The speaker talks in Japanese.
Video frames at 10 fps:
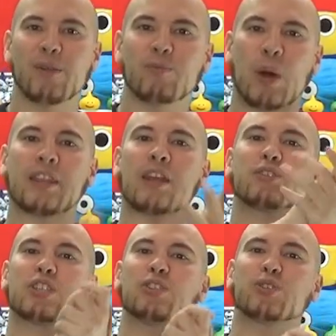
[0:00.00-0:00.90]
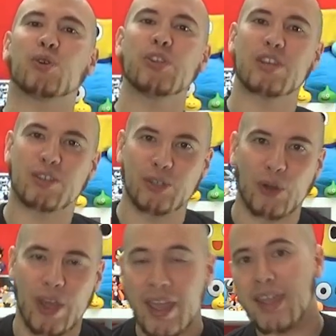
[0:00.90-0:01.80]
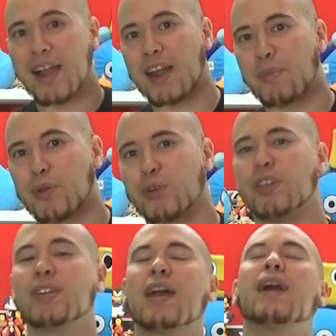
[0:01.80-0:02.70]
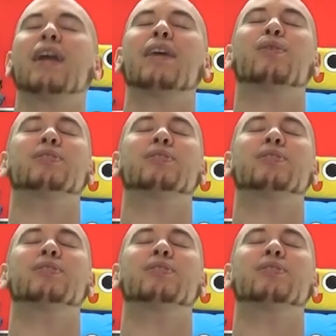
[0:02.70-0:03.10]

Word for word: 私のソニックの映画レビューいかがでご